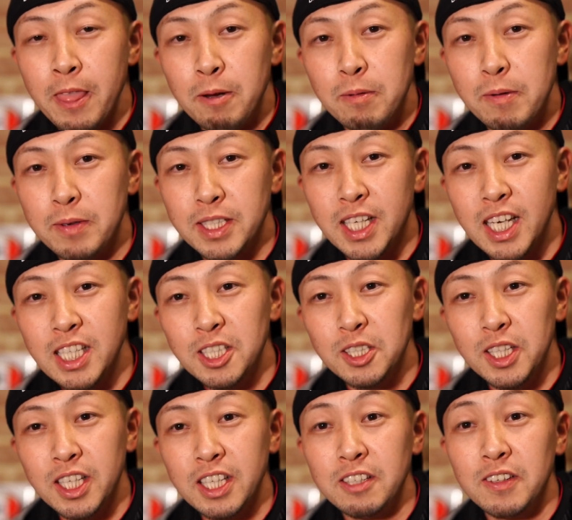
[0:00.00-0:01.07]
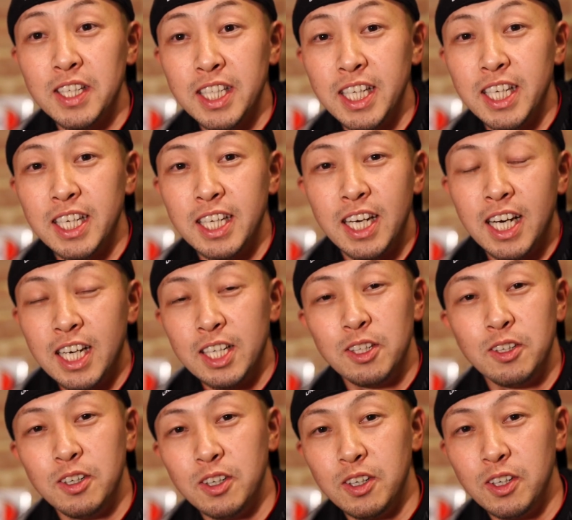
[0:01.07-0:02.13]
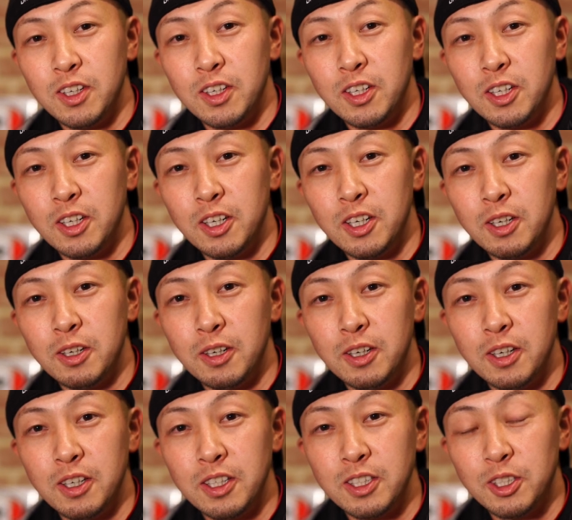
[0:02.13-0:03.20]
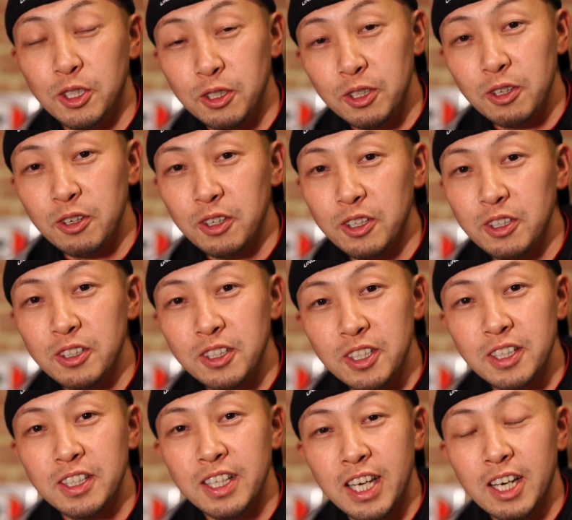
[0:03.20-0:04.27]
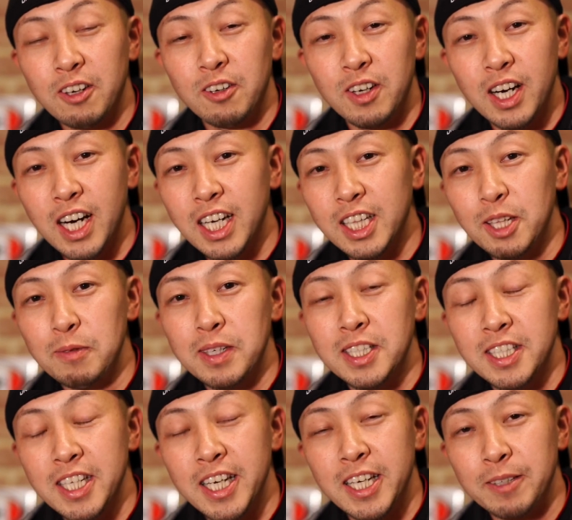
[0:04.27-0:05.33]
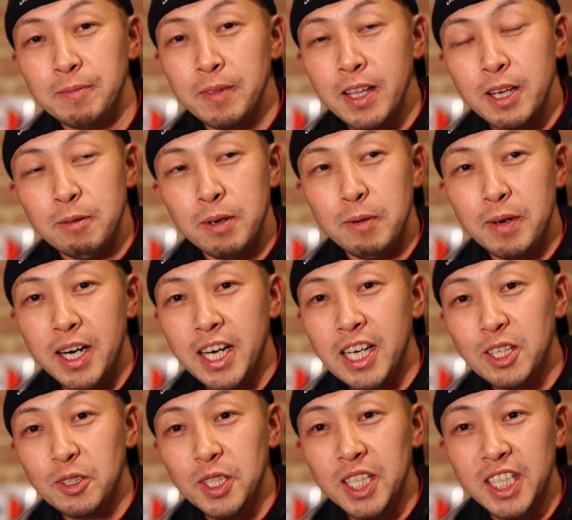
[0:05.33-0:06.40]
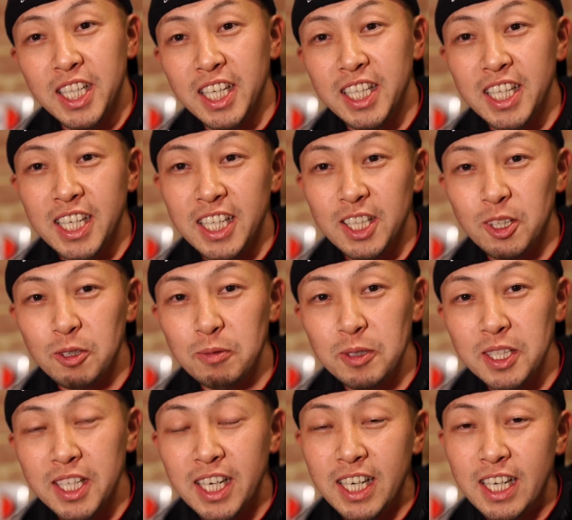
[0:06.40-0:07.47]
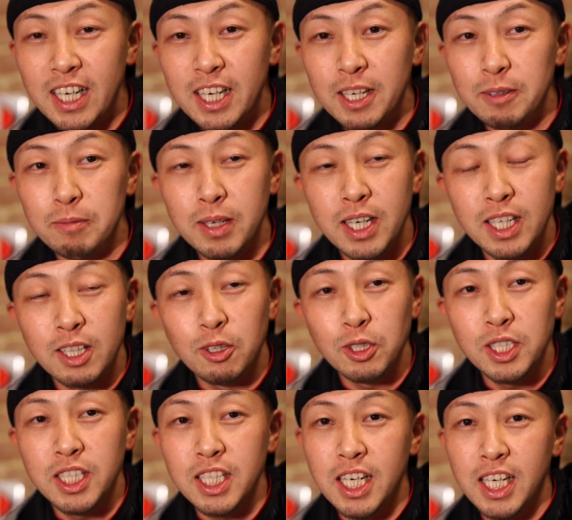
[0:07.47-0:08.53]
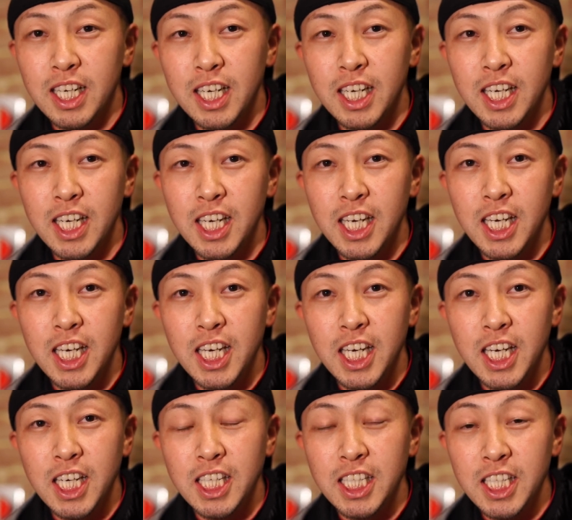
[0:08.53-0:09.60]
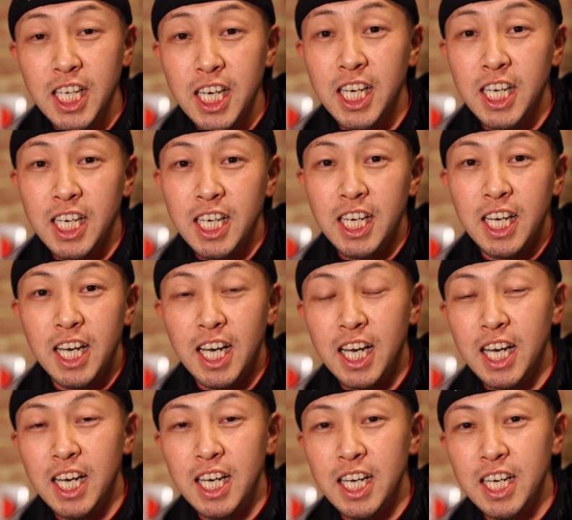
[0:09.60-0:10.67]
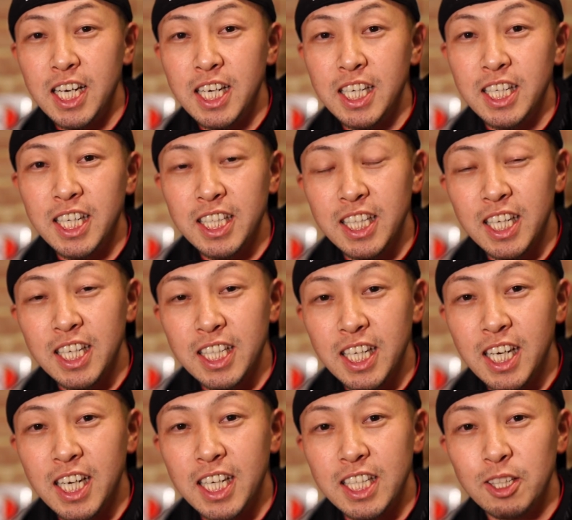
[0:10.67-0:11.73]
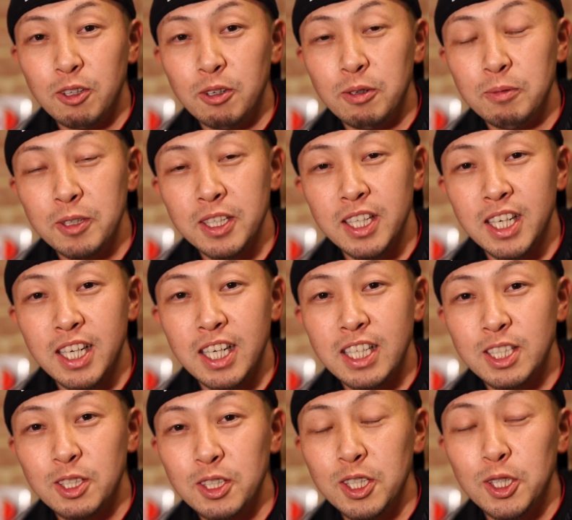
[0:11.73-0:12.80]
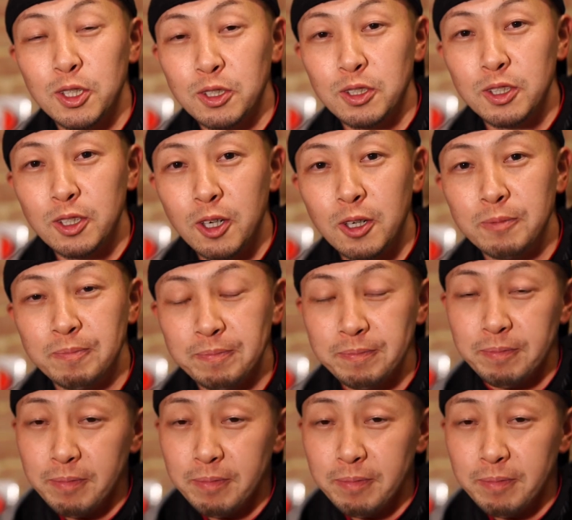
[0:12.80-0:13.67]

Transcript: まあまあサイズ的にはね、あのー、重量級結構上がってますね。まあまあ早く行きたいなと思いながら、まあ年明けにね、あ行けたらなと思いながらスリット君と